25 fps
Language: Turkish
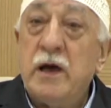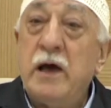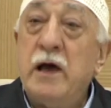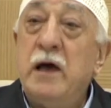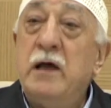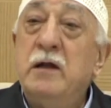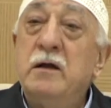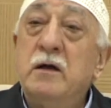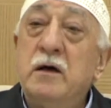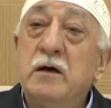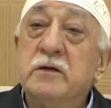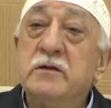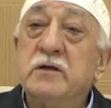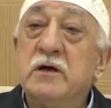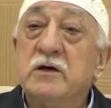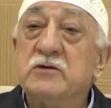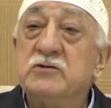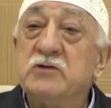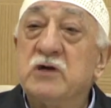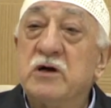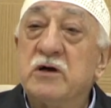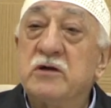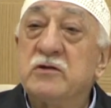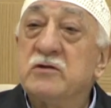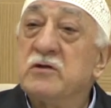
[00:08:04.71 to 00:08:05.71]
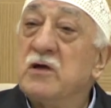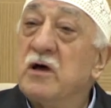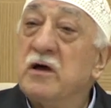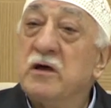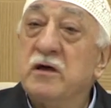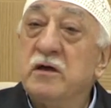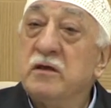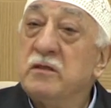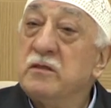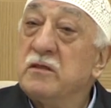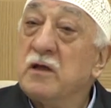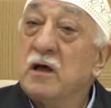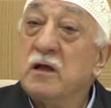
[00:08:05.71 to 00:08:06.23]
El atacak
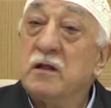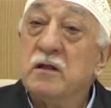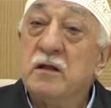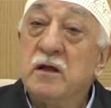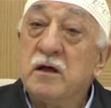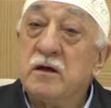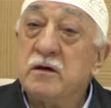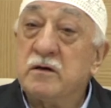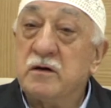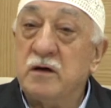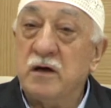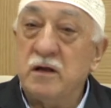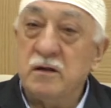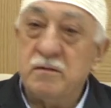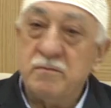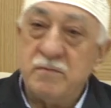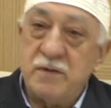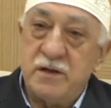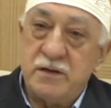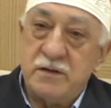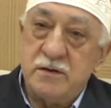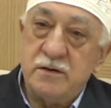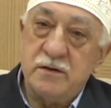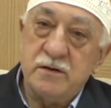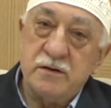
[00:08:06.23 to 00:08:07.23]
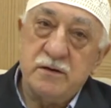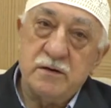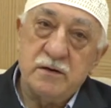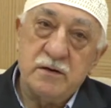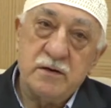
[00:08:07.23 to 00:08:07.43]
dahi dallar kalmadı.